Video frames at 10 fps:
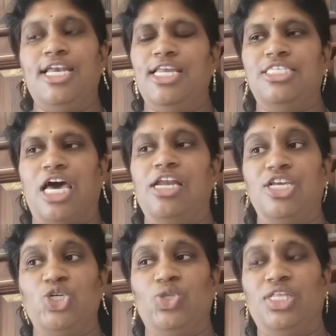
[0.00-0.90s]

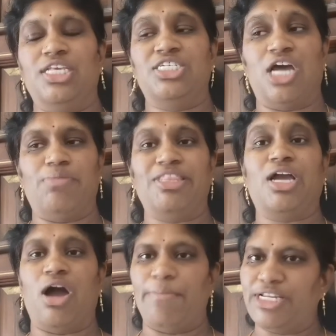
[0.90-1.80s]
ఇన్నిసార్లు నేను చూస్తుంది
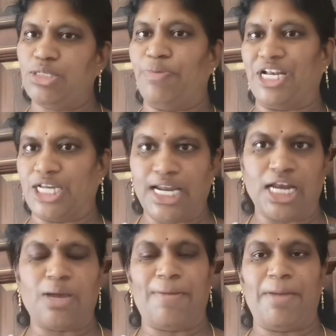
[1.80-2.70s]
చాలామంది కామెంట్స్
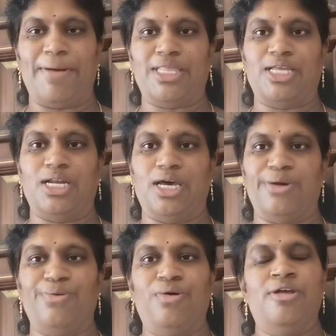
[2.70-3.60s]
పెట్టడానికి
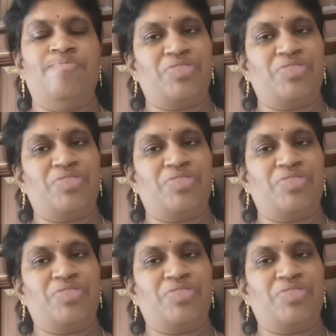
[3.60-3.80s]
భయపడుతున్నారు